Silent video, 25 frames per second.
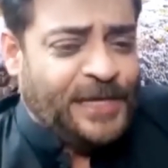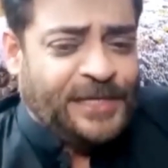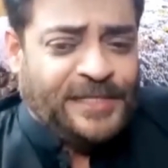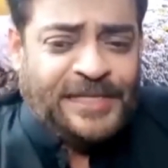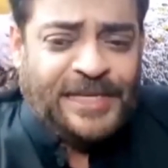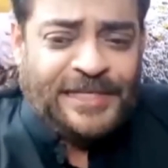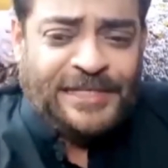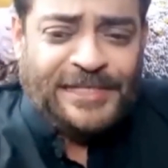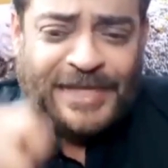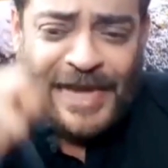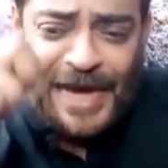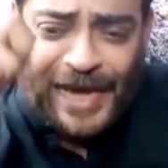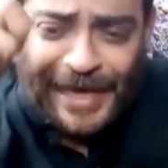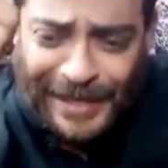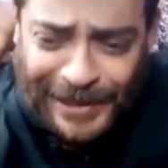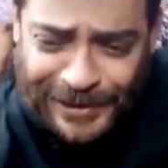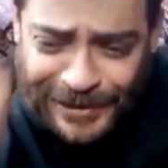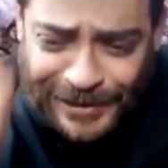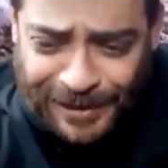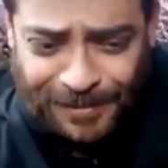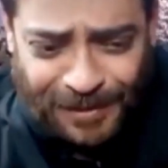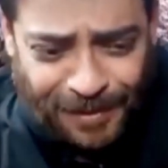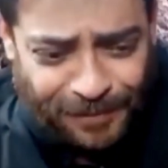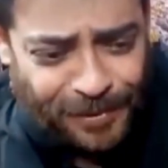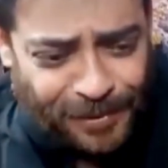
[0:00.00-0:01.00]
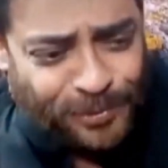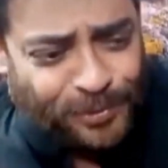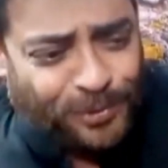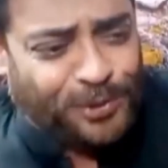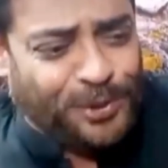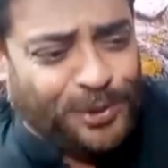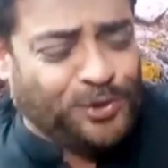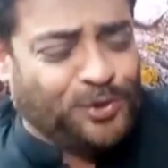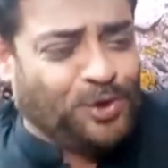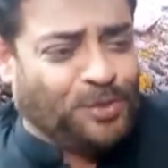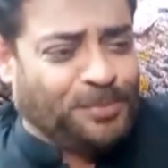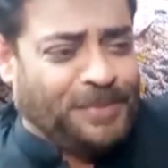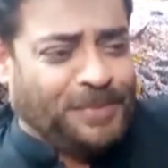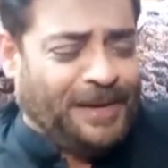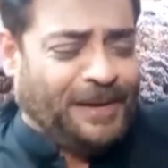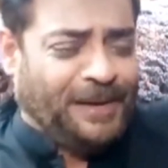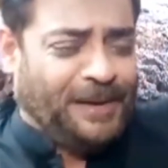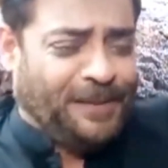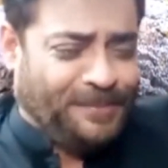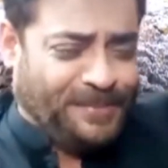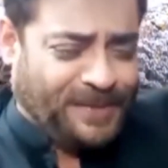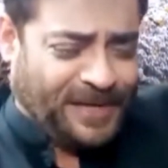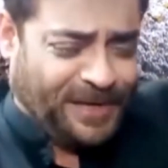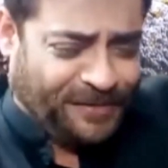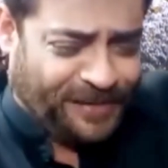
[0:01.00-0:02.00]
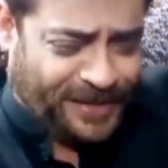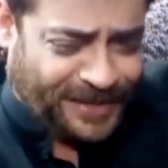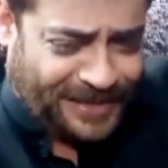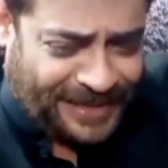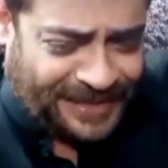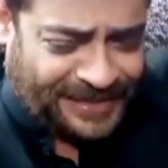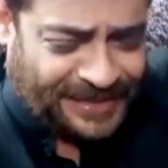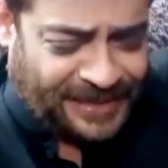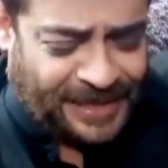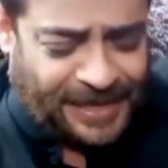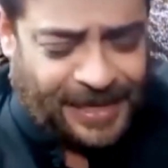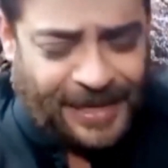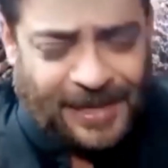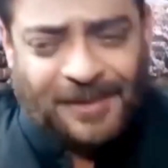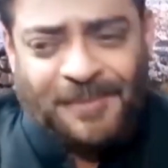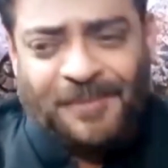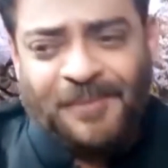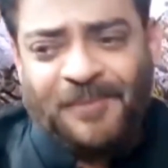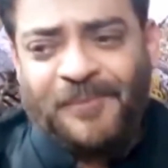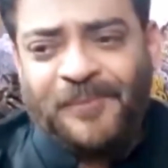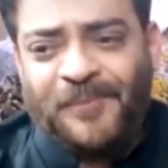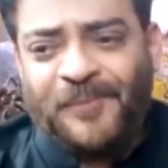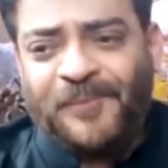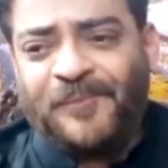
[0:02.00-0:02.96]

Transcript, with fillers: इसकी जहालत के बावजूद इसको मैं अब कवर करता रहा